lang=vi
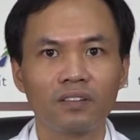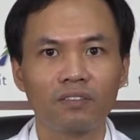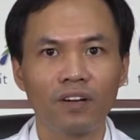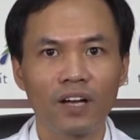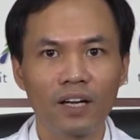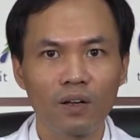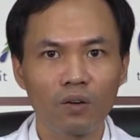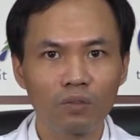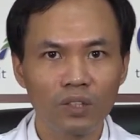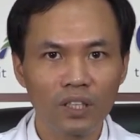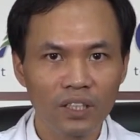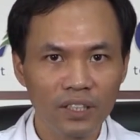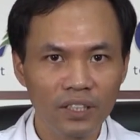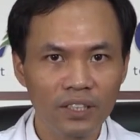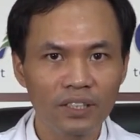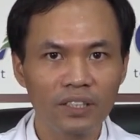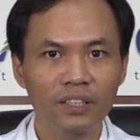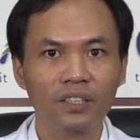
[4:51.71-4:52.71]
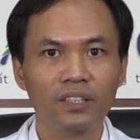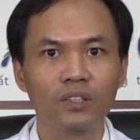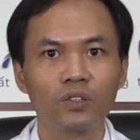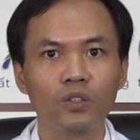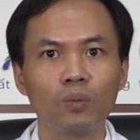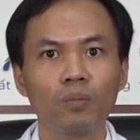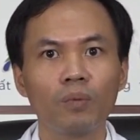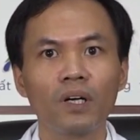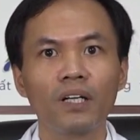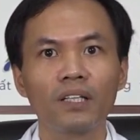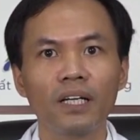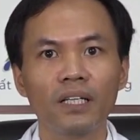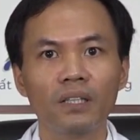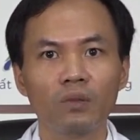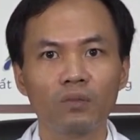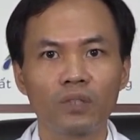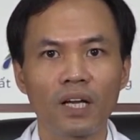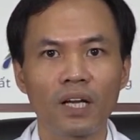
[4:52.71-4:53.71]
và đồng thời giúp cơ
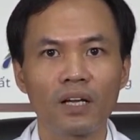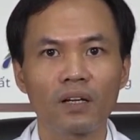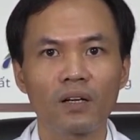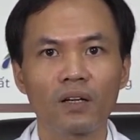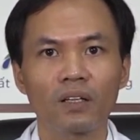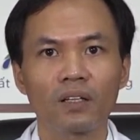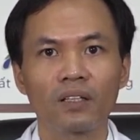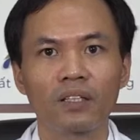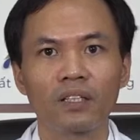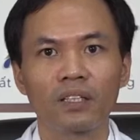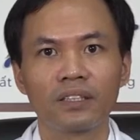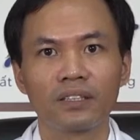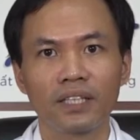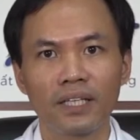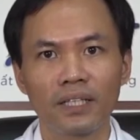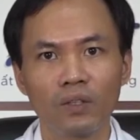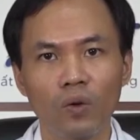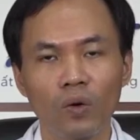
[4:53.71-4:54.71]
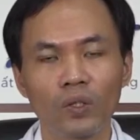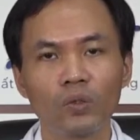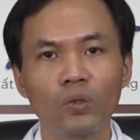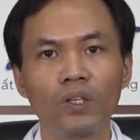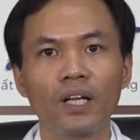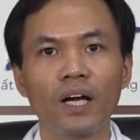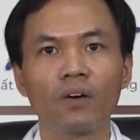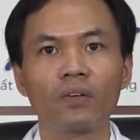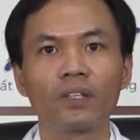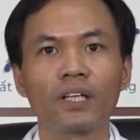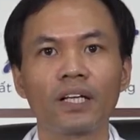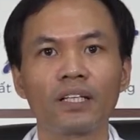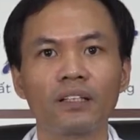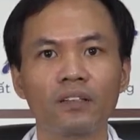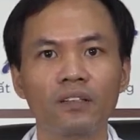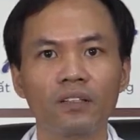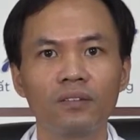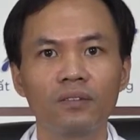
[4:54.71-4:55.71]
thể chúng ta nhanh có chuyển đảo huyết
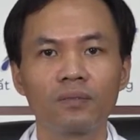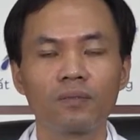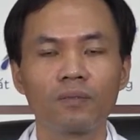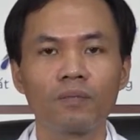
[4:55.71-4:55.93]
thanh hơn.